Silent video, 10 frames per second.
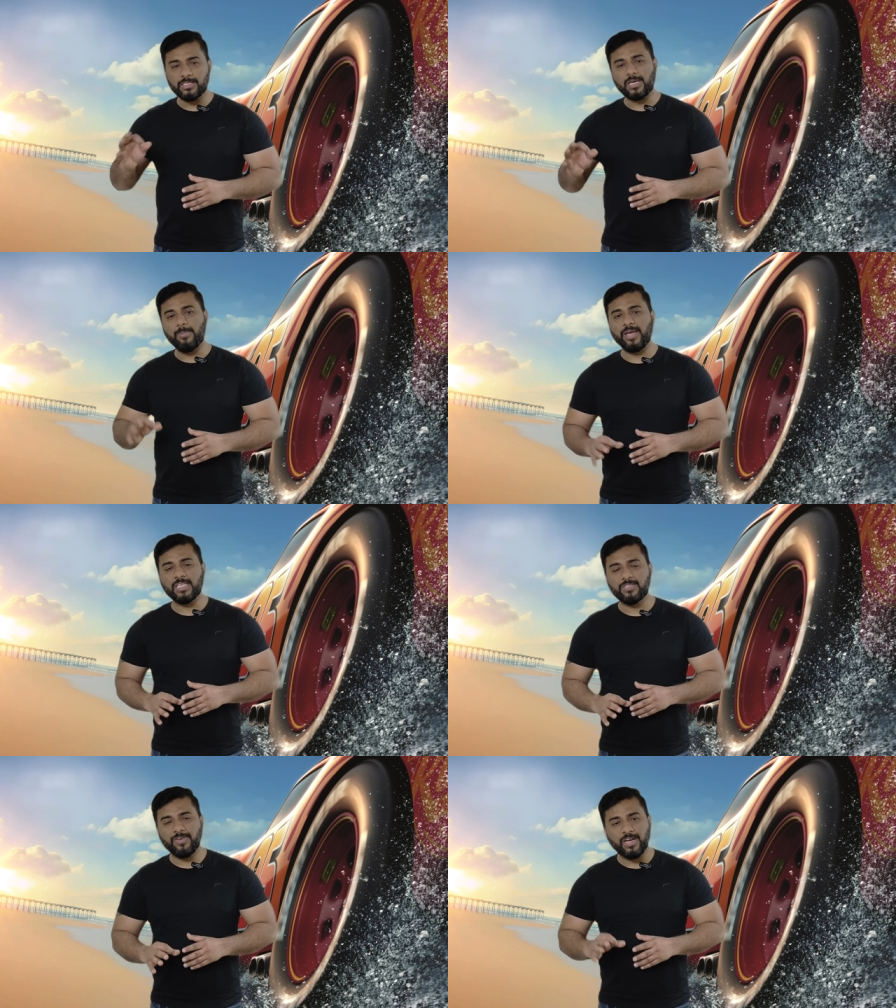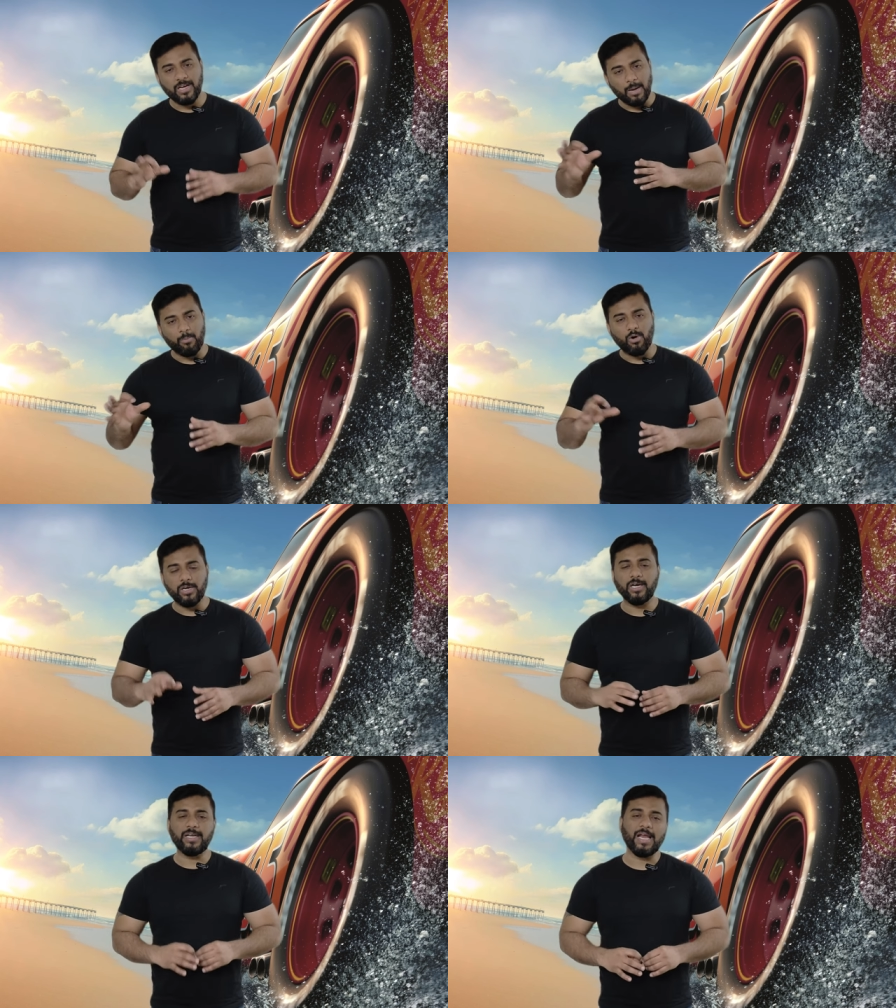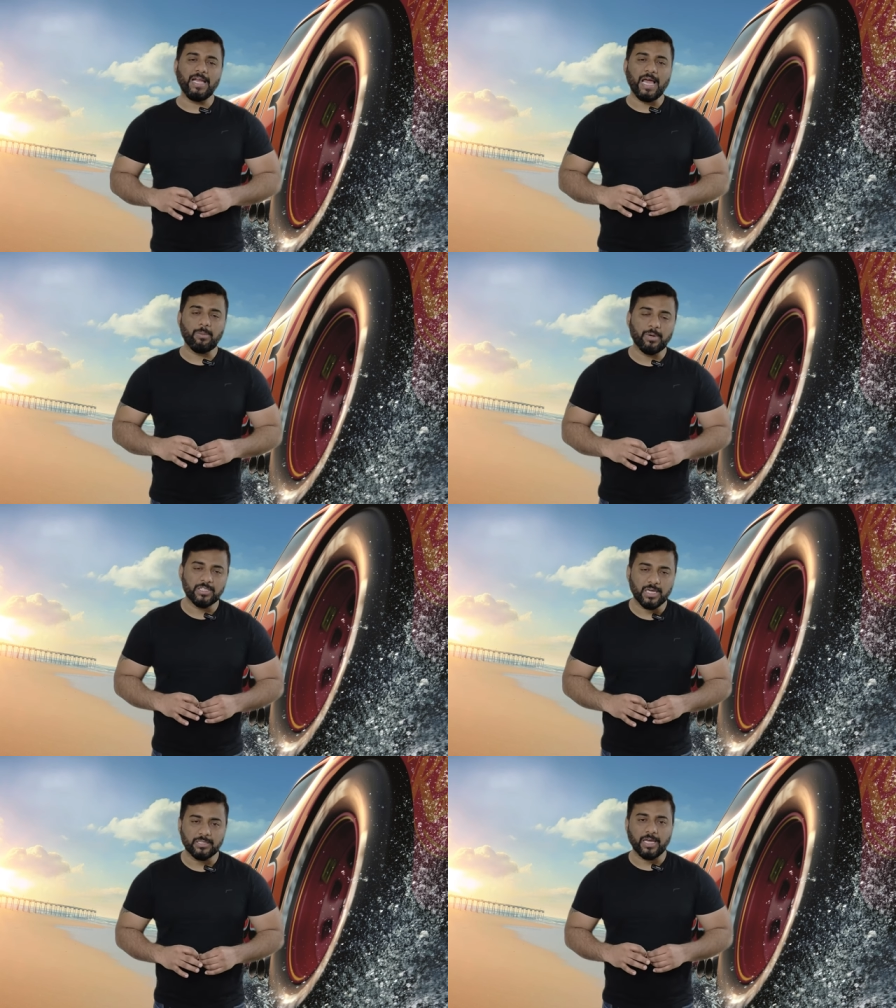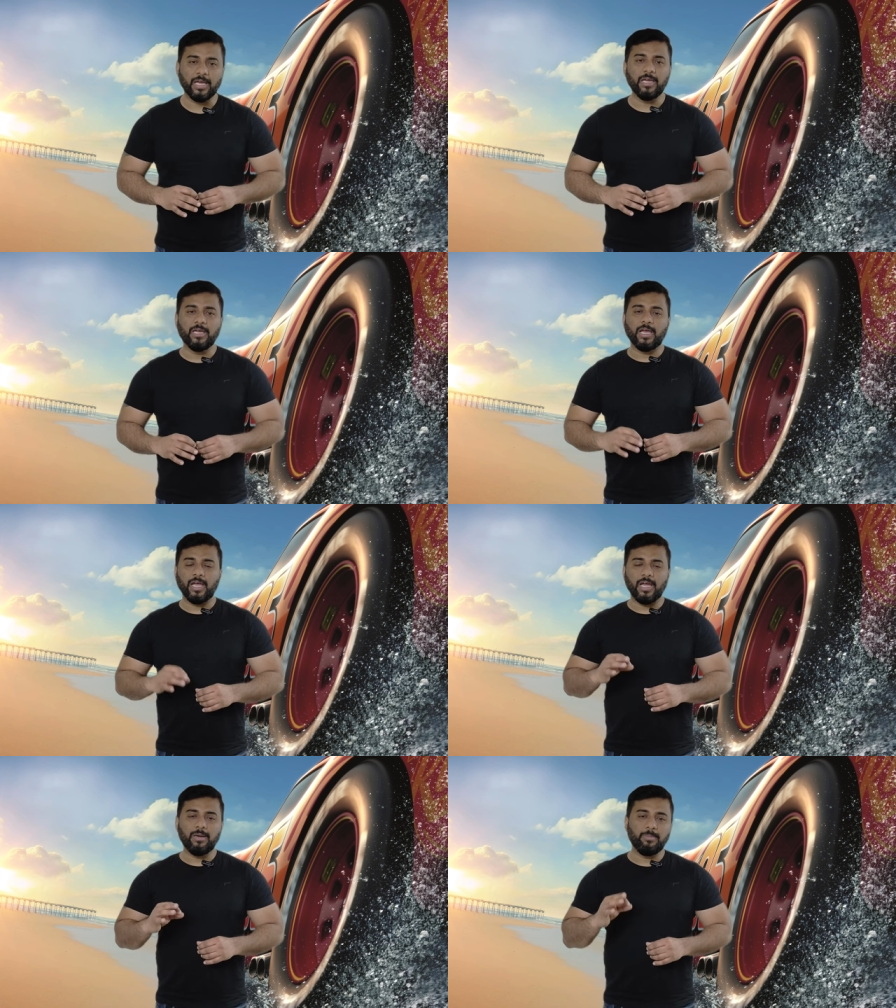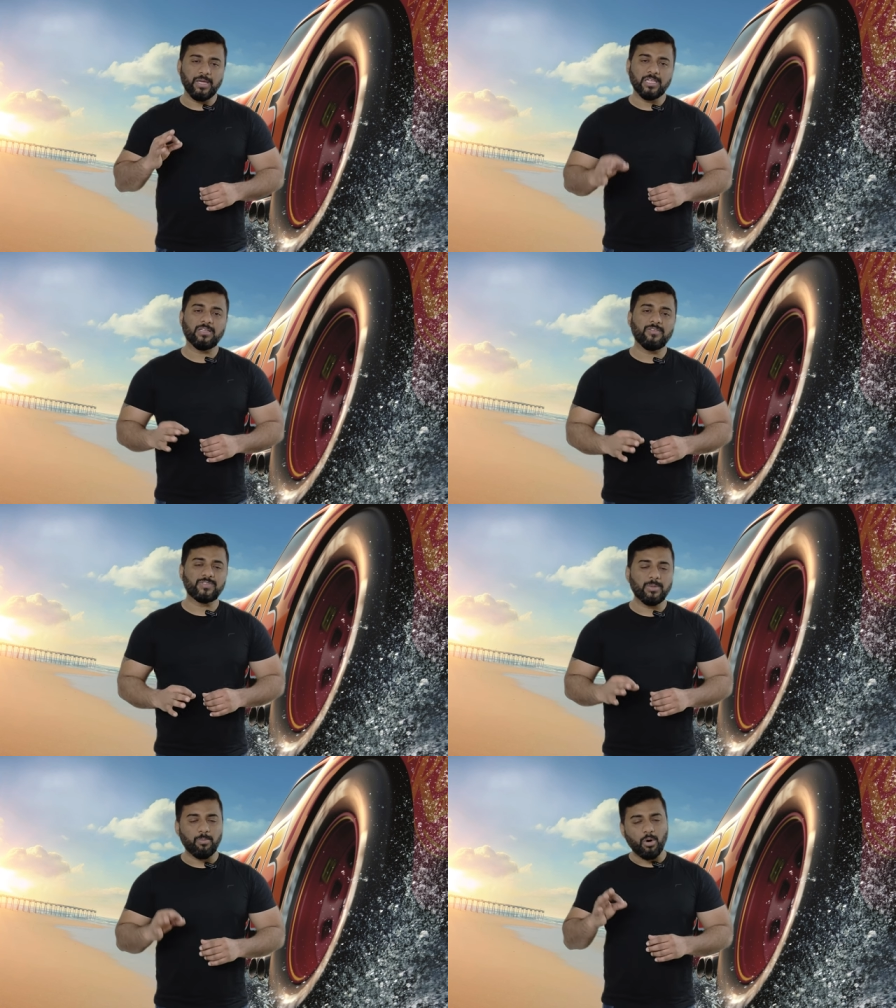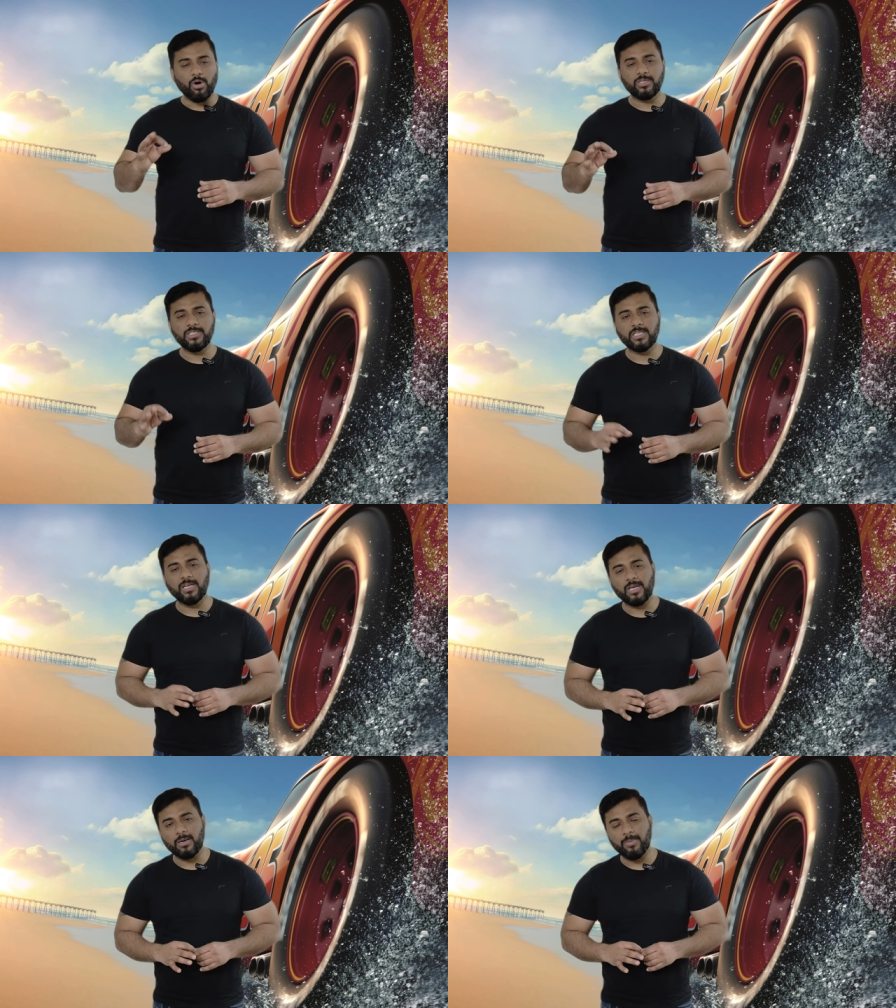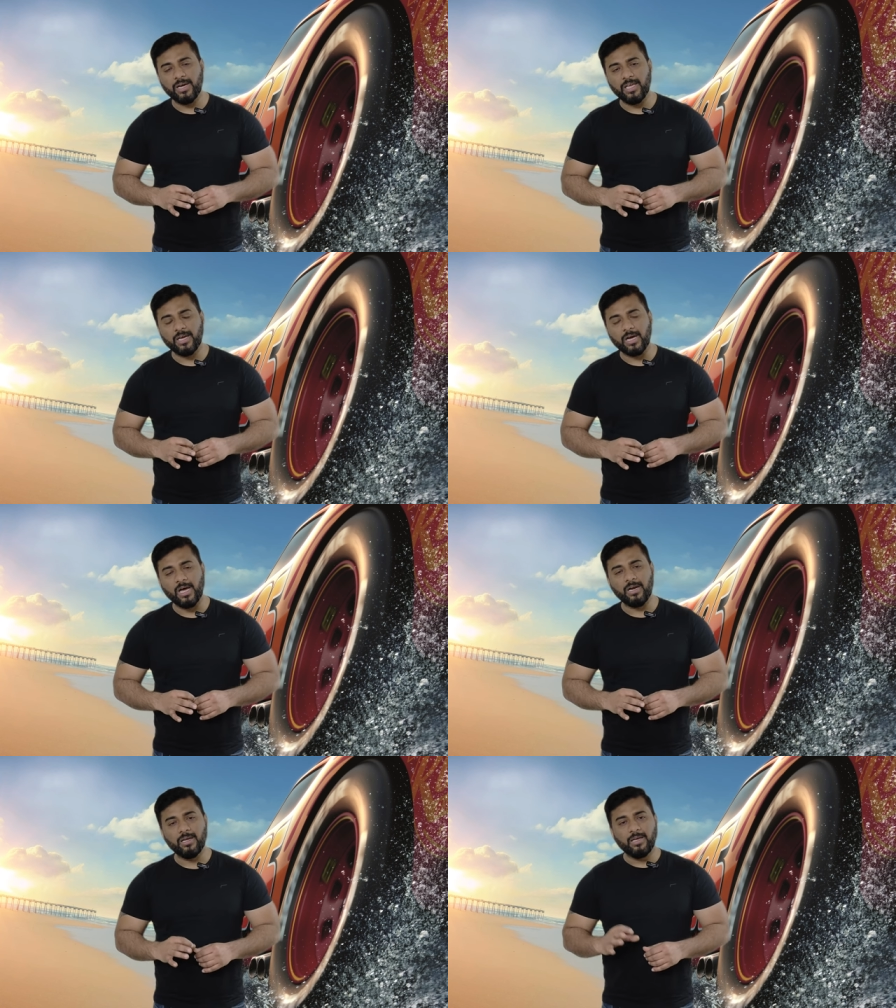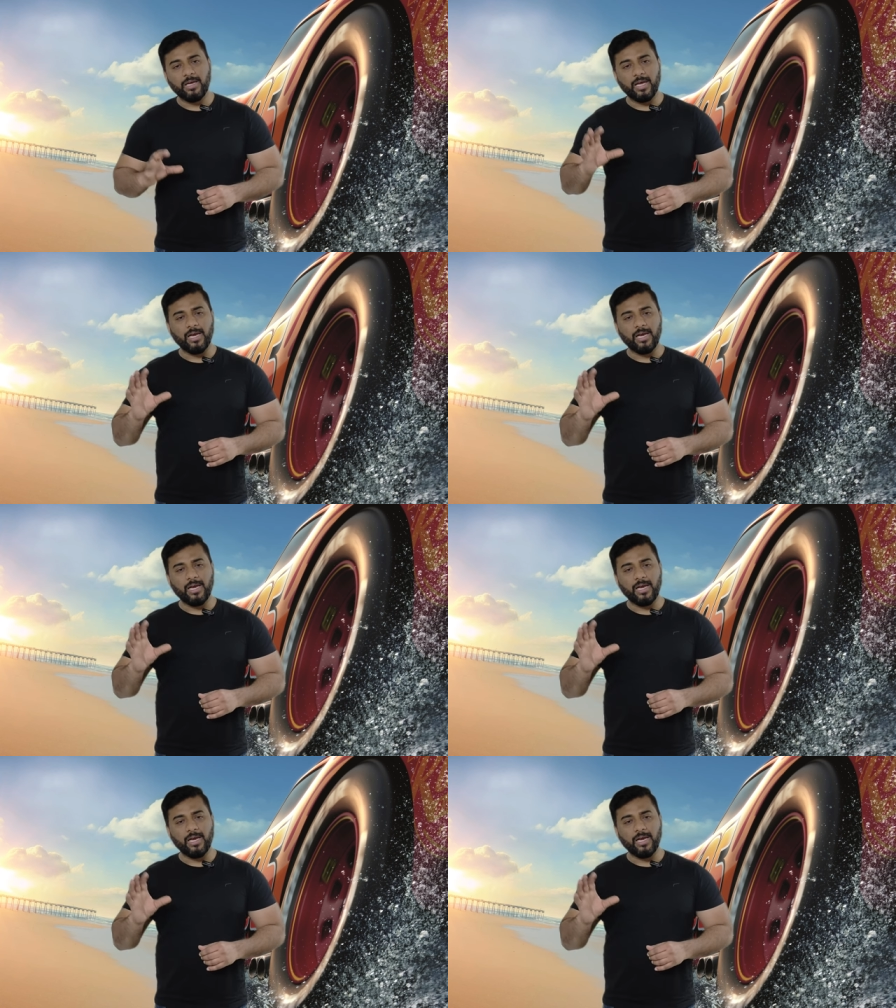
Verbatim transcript: इसका बेस वेरिएंट आपको अंडर 10 लाख पड़ जाता है एंड मेरे तरफ से बहुत ही ज़्यादा रिकमेंड है ये कार